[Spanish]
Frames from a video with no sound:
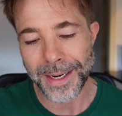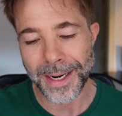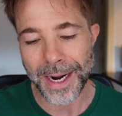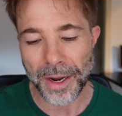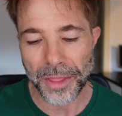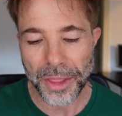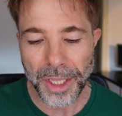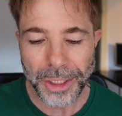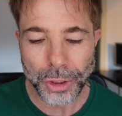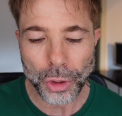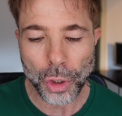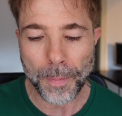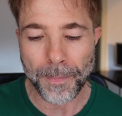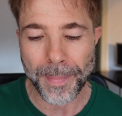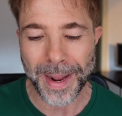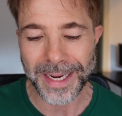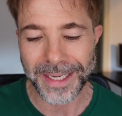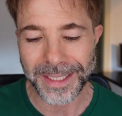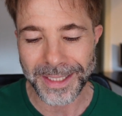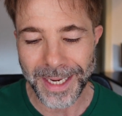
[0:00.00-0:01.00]
narciso,
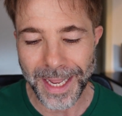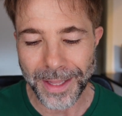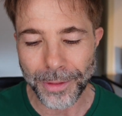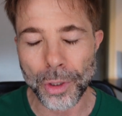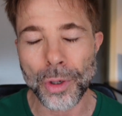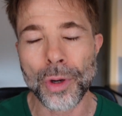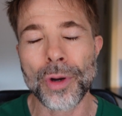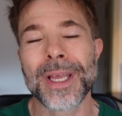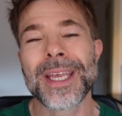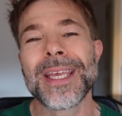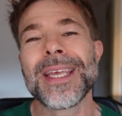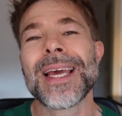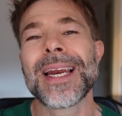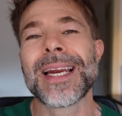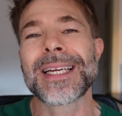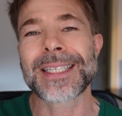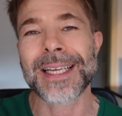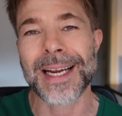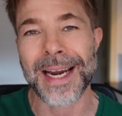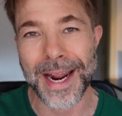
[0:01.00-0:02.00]
palisandro y
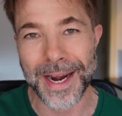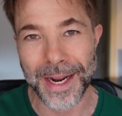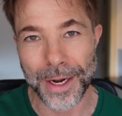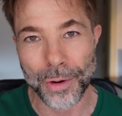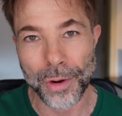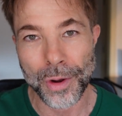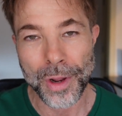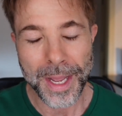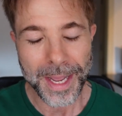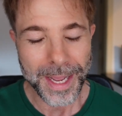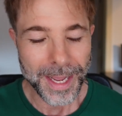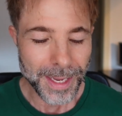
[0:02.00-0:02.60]
el esclareno.